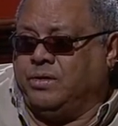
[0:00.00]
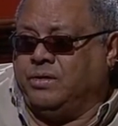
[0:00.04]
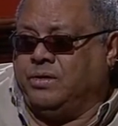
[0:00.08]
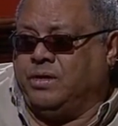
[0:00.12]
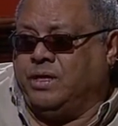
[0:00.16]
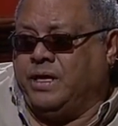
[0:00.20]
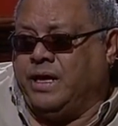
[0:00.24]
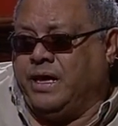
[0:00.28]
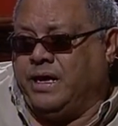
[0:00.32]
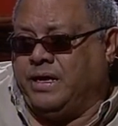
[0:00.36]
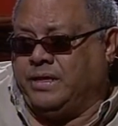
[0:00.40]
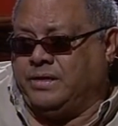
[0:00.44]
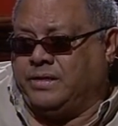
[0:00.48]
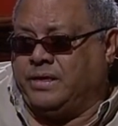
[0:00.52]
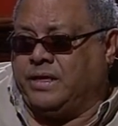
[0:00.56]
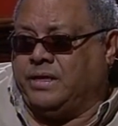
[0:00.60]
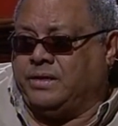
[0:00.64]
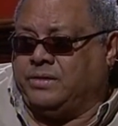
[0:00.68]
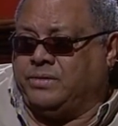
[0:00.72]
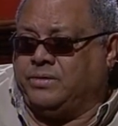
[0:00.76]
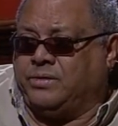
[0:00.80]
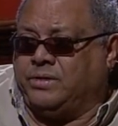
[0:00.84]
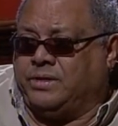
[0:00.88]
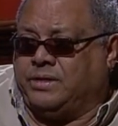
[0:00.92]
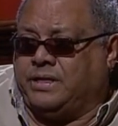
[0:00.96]
ya
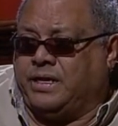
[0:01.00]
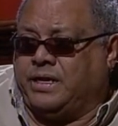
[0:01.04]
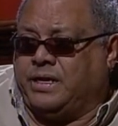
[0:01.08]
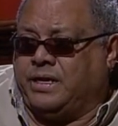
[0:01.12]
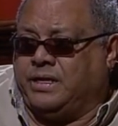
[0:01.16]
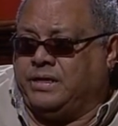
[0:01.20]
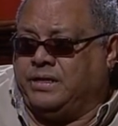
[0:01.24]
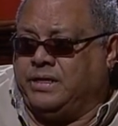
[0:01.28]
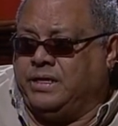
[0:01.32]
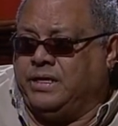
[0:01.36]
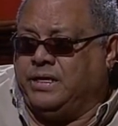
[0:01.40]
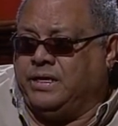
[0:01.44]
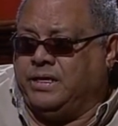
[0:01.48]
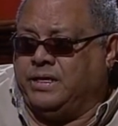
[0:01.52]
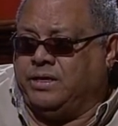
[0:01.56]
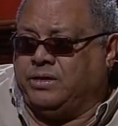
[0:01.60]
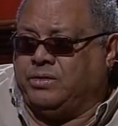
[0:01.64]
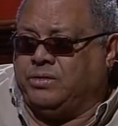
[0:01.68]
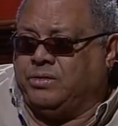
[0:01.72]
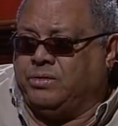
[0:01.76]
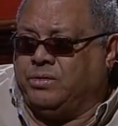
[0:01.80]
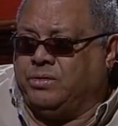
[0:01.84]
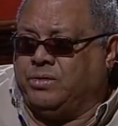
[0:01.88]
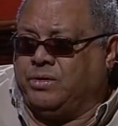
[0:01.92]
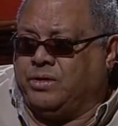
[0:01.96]
trato de estar al día en
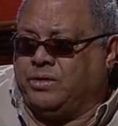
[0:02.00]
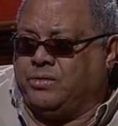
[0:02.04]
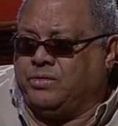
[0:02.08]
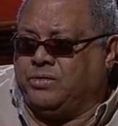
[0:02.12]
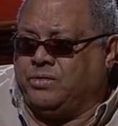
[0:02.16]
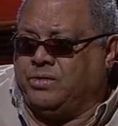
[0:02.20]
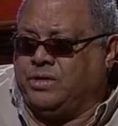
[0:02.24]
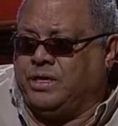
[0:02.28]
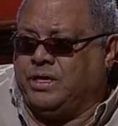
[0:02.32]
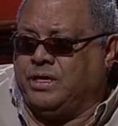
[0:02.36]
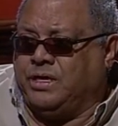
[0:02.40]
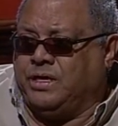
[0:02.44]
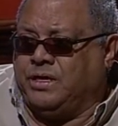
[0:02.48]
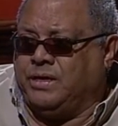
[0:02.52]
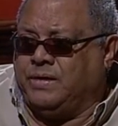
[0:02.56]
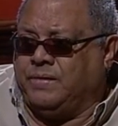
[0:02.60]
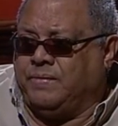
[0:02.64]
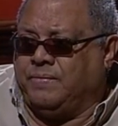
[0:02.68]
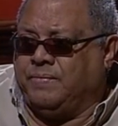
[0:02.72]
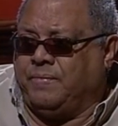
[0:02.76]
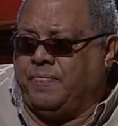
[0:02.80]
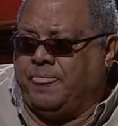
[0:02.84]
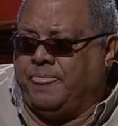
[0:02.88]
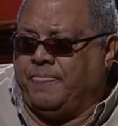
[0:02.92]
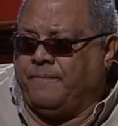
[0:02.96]
todo lo que sucede.
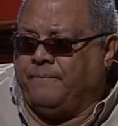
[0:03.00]
¿Y